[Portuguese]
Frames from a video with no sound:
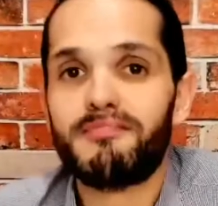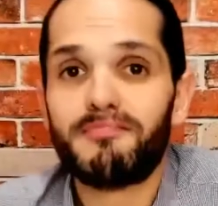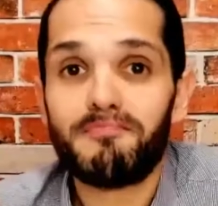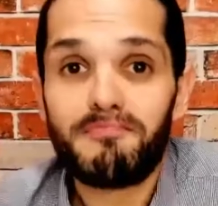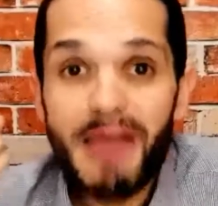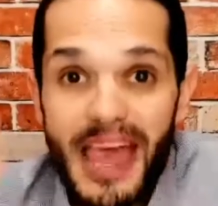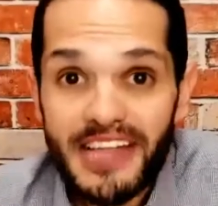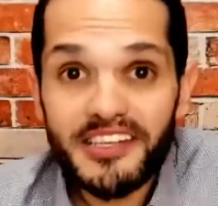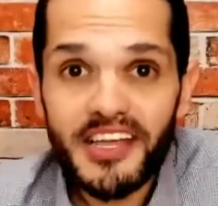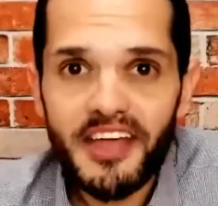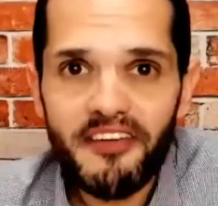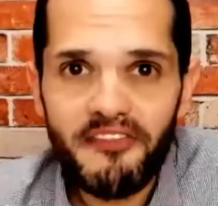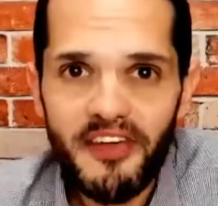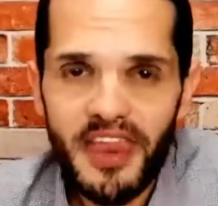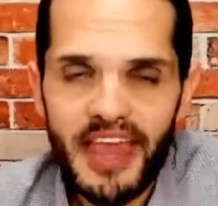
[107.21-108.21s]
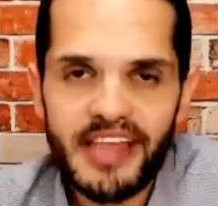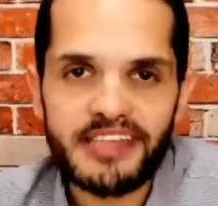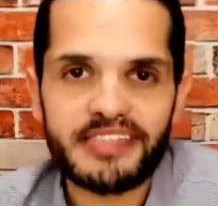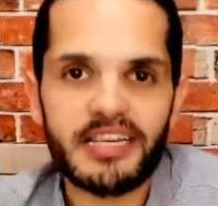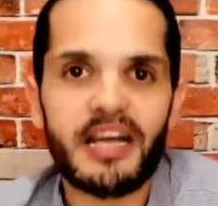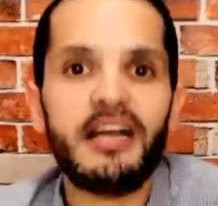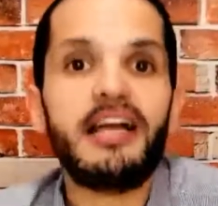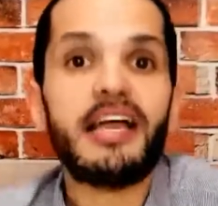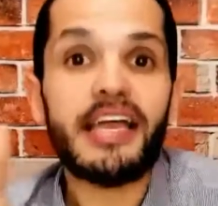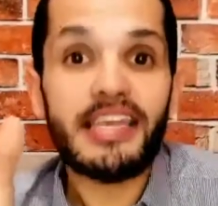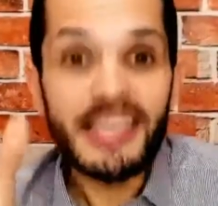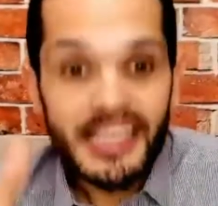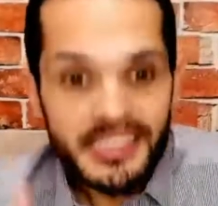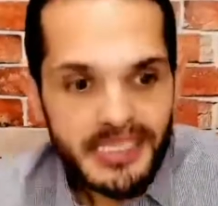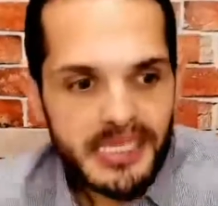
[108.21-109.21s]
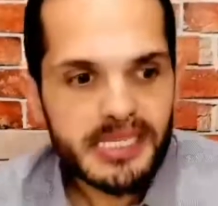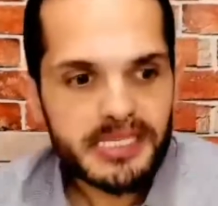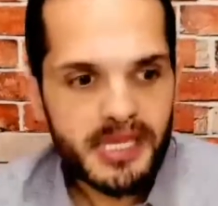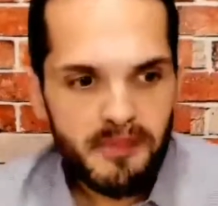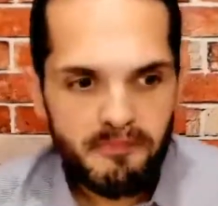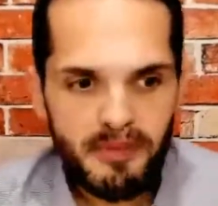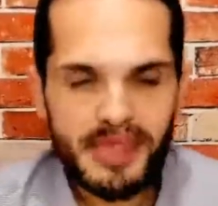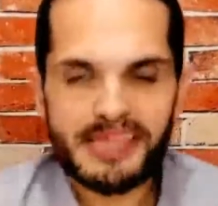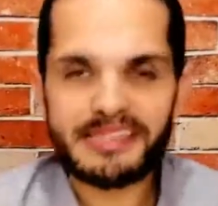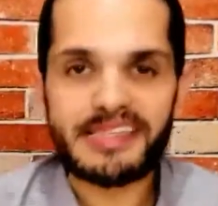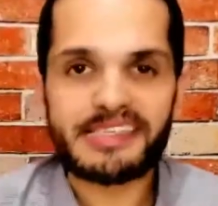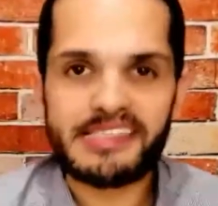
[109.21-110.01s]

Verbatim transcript: pede referência. E existem empresas